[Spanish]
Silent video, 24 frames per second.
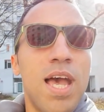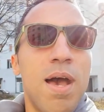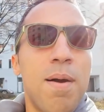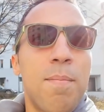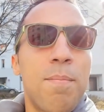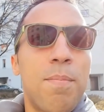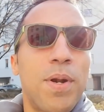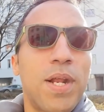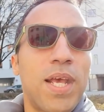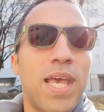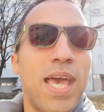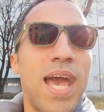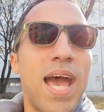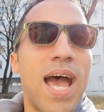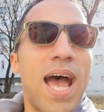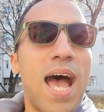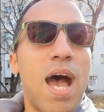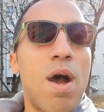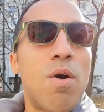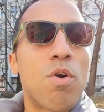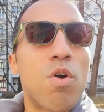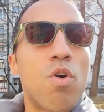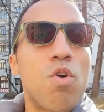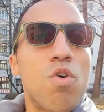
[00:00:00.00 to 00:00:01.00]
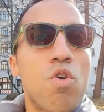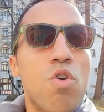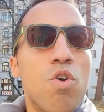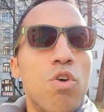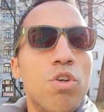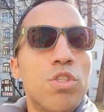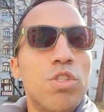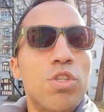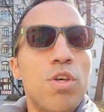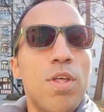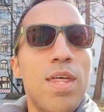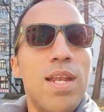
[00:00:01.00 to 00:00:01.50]
porque aunque un
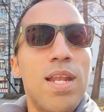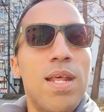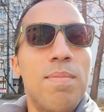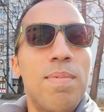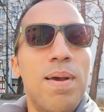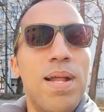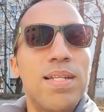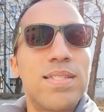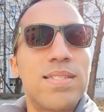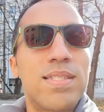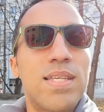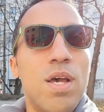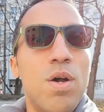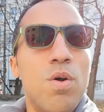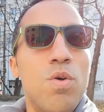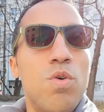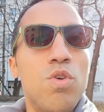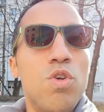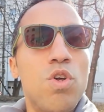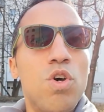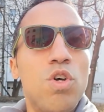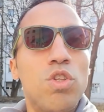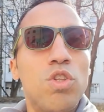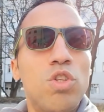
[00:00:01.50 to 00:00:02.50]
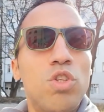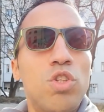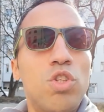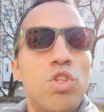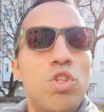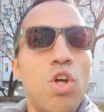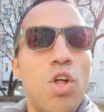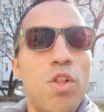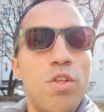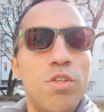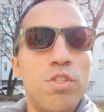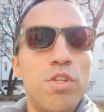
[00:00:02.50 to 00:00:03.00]
curso de nivel C1
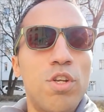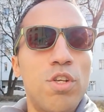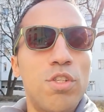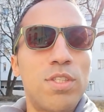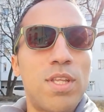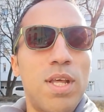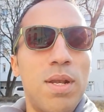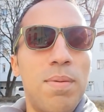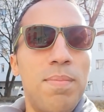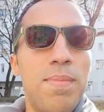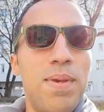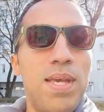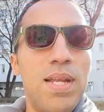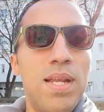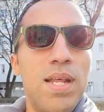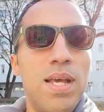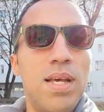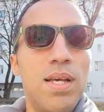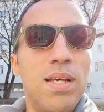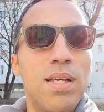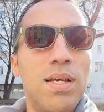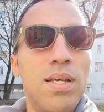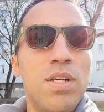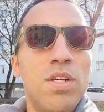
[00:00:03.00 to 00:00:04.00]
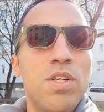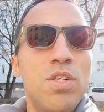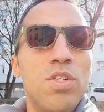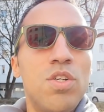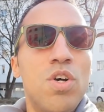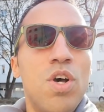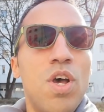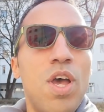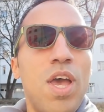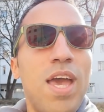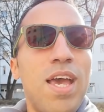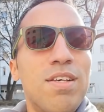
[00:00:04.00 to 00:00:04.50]
todos lo terminen,
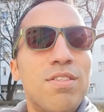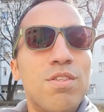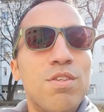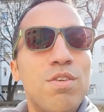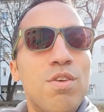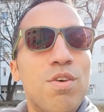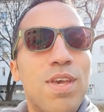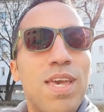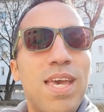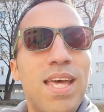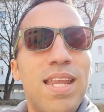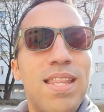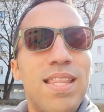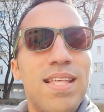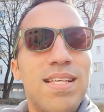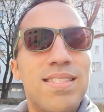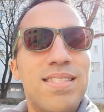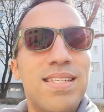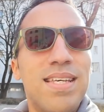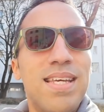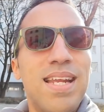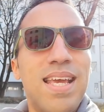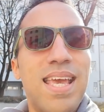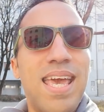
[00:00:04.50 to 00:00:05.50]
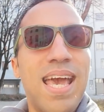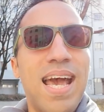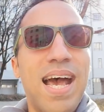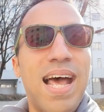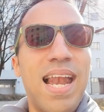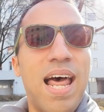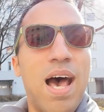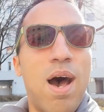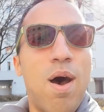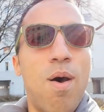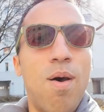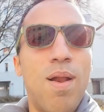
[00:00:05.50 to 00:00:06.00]
eso no quiere decir que a
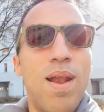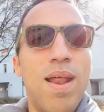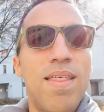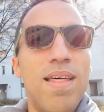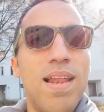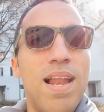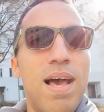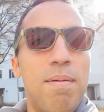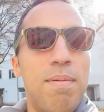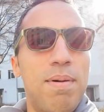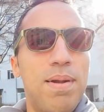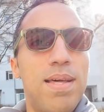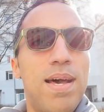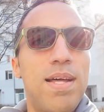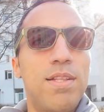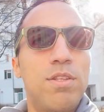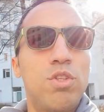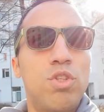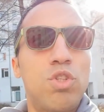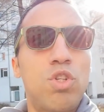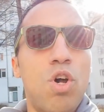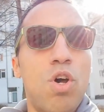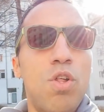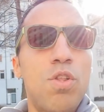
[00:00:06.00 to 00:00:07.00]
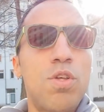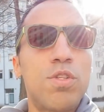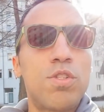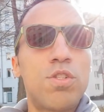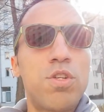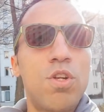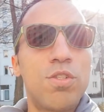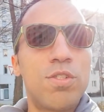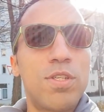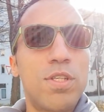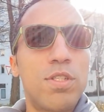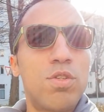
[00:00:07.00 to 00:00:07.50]
la hora de la verdad todos
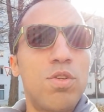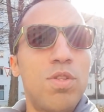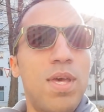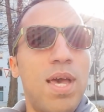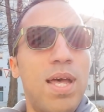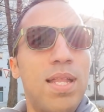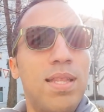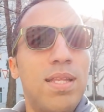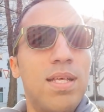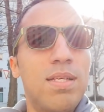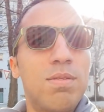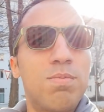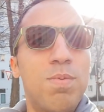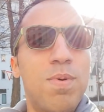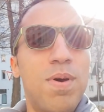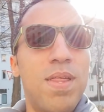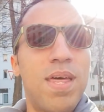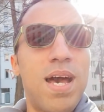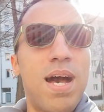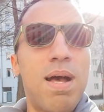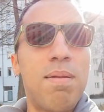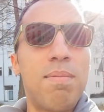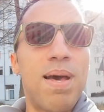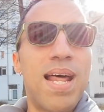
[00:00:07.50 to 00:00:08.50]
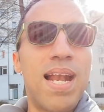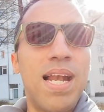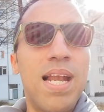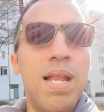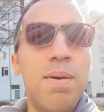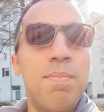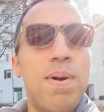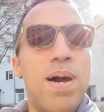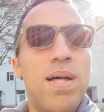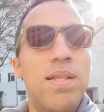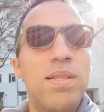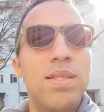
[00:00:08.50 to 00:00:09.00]
los estudiantes pueden hablar
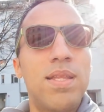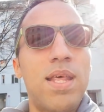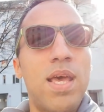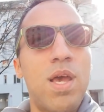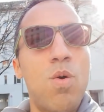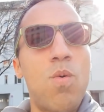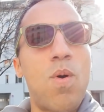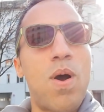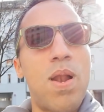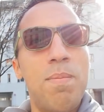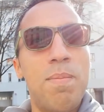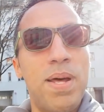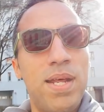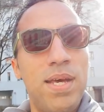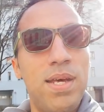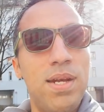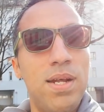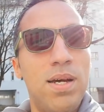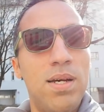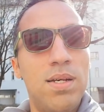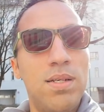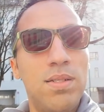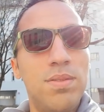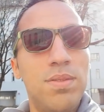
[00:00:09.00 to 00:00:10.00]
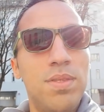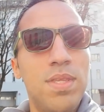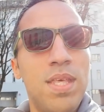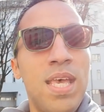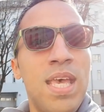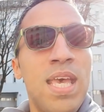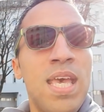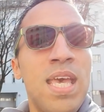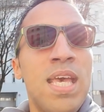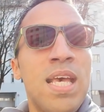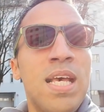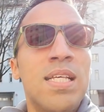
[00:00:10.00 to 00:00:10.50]
alemán de igual manera.
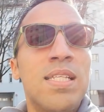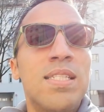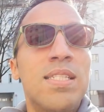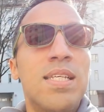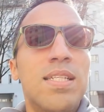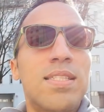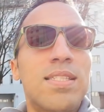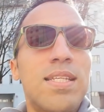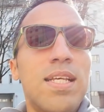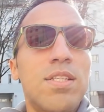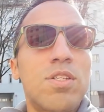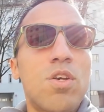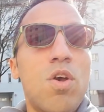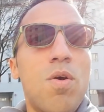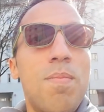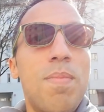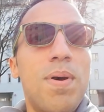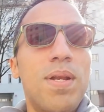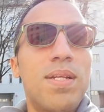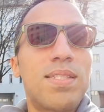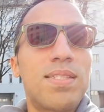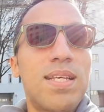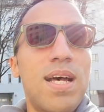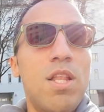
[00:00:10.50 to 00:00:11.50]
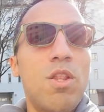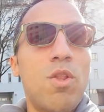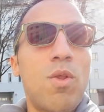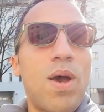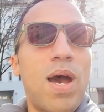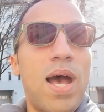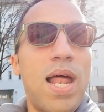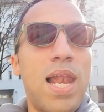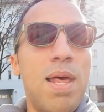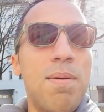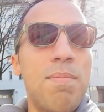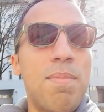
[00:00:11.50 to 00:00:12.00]
Si estás conversando
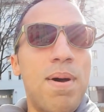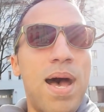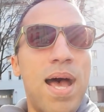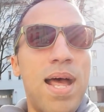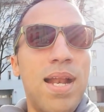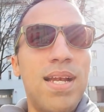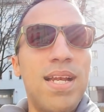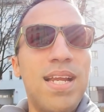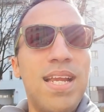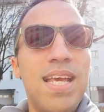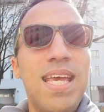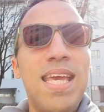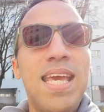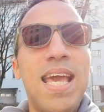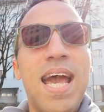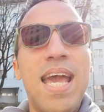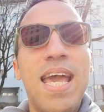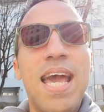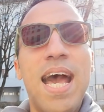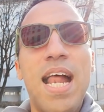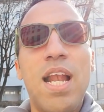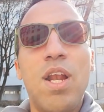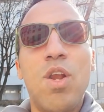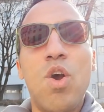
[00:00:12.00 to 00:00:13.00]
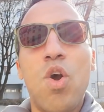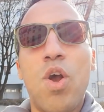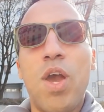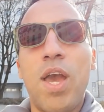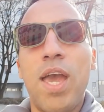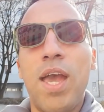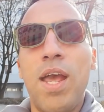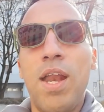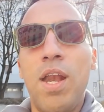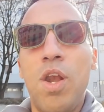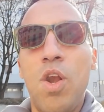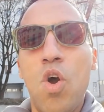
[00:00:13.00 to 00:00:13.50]
en alemán y hay algo
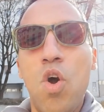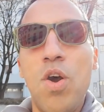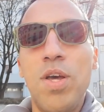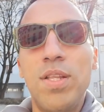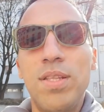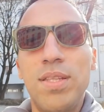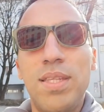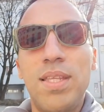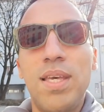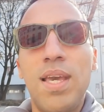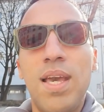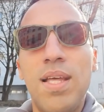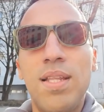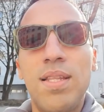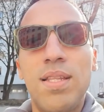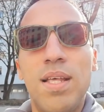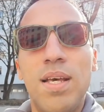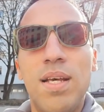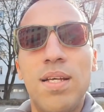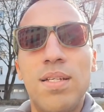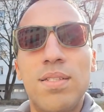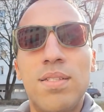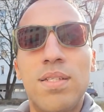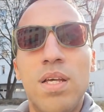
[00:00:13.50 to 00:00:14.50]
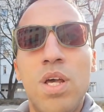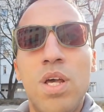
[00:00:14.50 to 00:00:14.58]
que no entiendes,